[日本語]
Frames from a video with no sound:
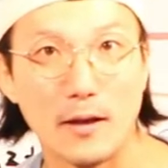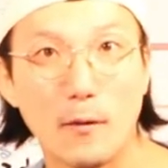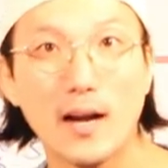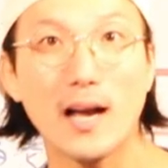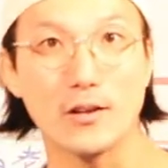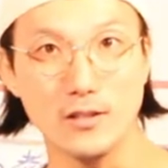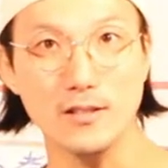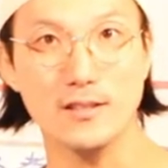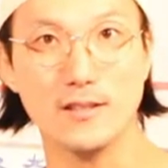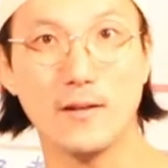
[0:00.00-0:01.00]
ね。わかる
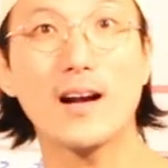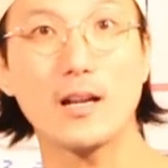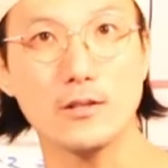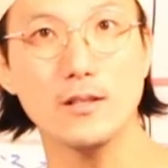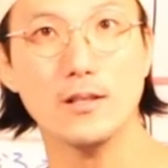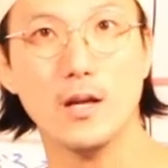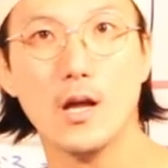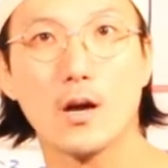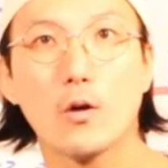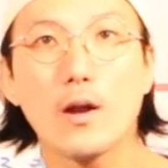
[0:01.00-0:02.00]
わかる
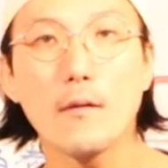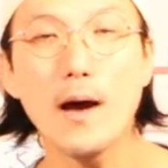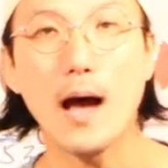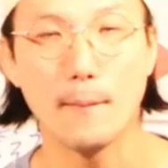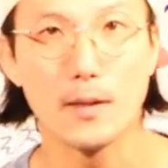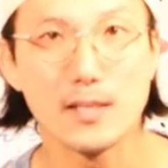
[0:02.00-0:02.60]
これは